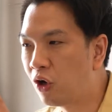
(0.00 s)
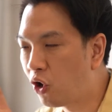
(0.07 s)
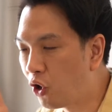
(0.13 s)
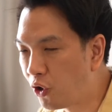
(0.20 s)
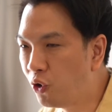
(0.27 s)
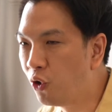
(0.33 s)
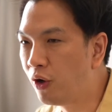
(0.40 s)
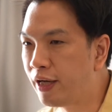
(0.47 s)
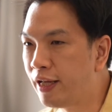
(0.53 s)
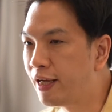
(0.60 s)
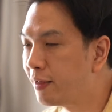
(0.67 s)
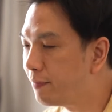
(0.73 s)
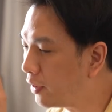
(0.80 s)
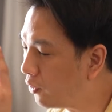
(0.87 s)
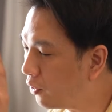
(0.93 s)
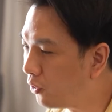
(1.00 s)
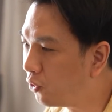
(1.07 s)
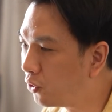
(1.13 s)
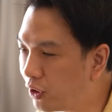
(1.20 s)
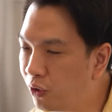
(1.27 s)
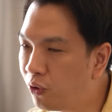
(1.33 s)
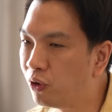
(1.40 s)
คอนโดนี้ก็เป็นคอนโด
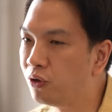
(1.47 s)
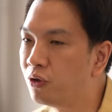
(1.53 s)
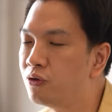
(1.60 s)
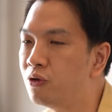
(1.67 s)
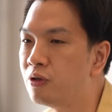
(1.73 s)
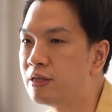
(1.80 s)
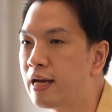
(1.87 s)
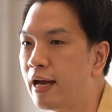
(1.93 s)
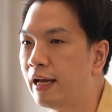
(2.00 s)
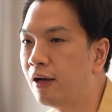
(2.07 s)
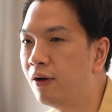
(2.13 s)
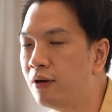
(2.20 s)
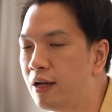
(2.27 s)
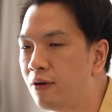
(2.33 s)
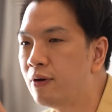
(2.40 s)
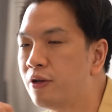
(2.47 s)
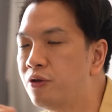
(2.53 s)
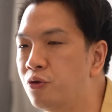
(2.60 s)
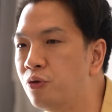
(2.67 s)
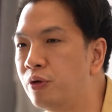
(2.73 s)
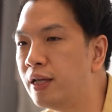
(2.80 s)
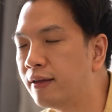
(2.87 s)
ที่คนต้องสนใจเขาเรียกว่า
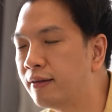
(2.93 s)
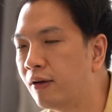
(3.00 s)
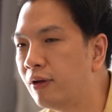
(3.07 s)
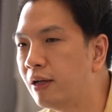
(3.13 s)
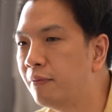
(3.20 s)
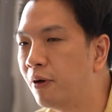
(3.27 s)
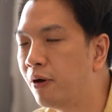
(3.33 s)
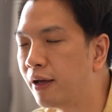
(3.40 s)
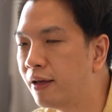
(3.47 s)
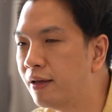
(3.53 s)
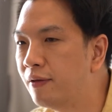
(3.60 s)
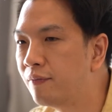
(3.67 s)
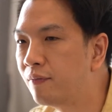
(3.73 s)
unique selling point